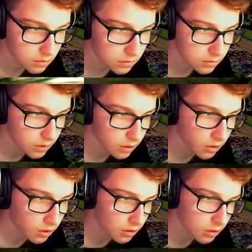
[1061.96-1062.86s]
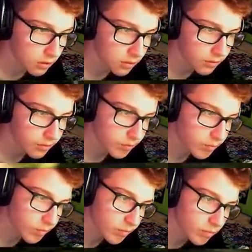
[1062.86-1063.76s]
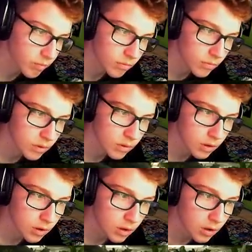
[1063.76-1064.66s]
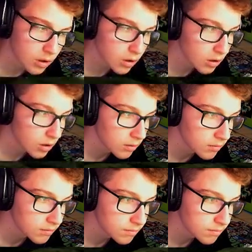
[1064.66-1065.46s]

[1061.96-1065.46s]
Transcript: verdammt. Oh, oh. okay, oh. Ähm, ja, Leute, man